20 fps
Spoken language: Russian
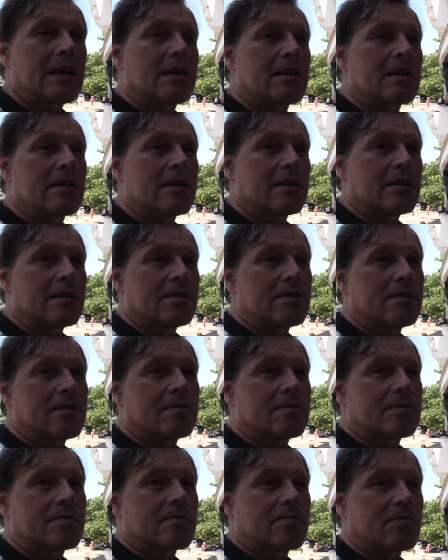А,
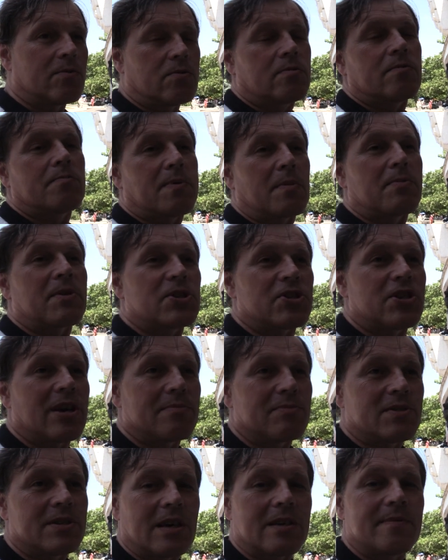ну,
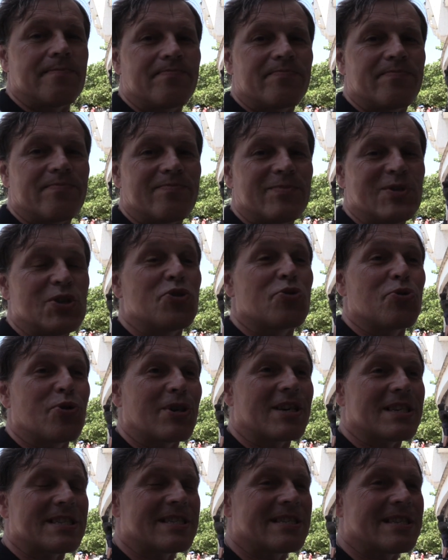попрощаемся еще
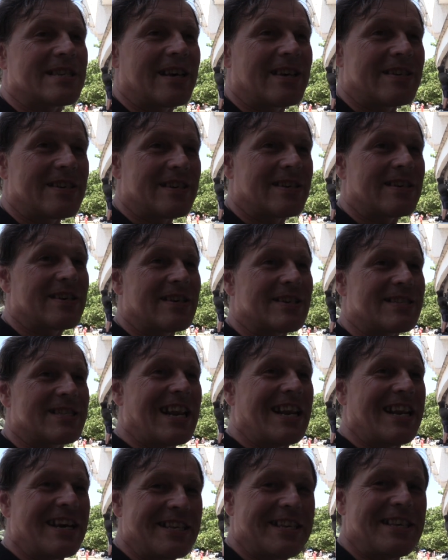раз
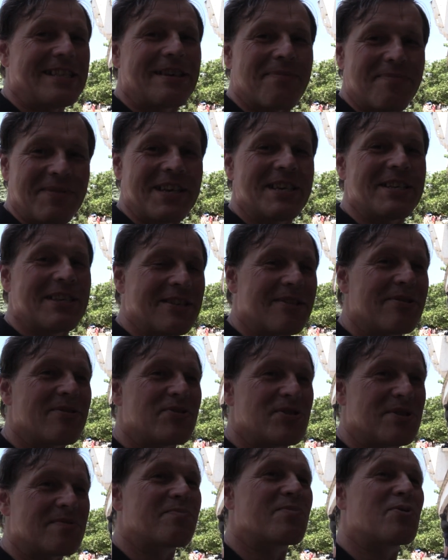с Леонидом
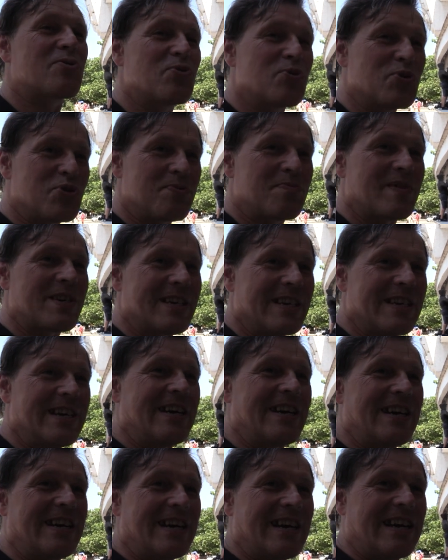Даниловичем Кучмой,
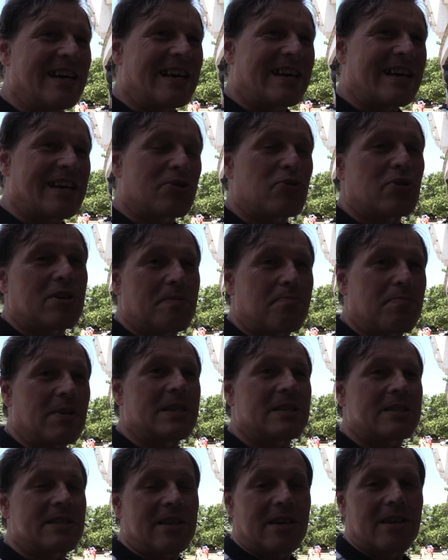который
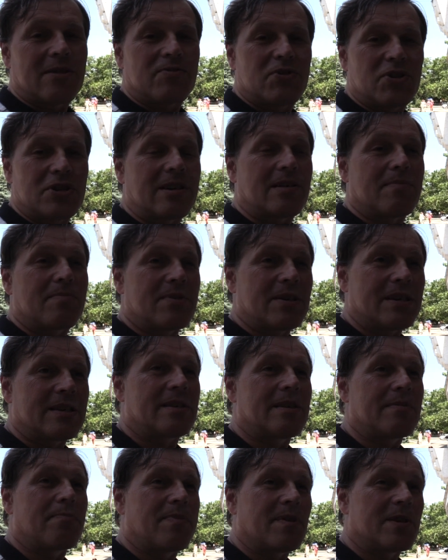перестал вчера
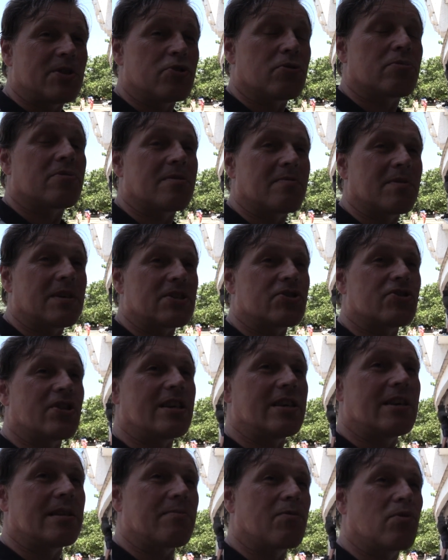быть почетным
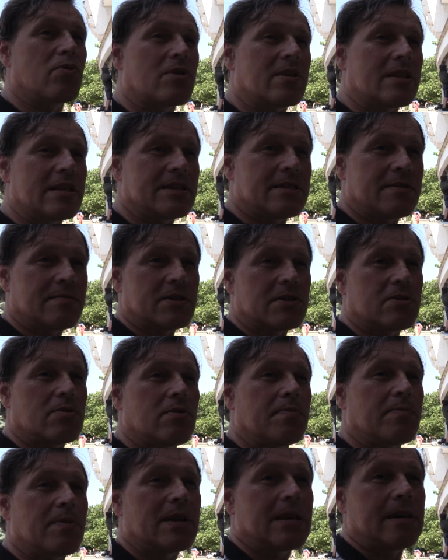гражданином города
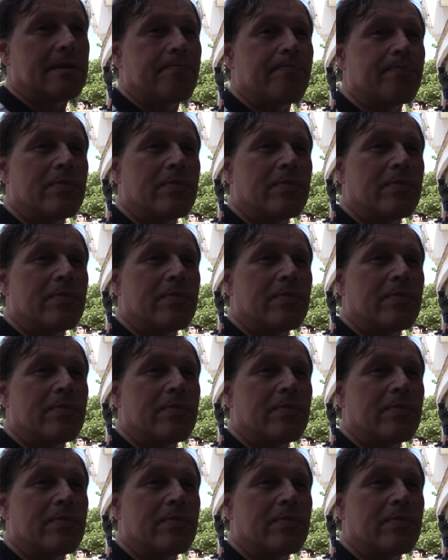Севастополя.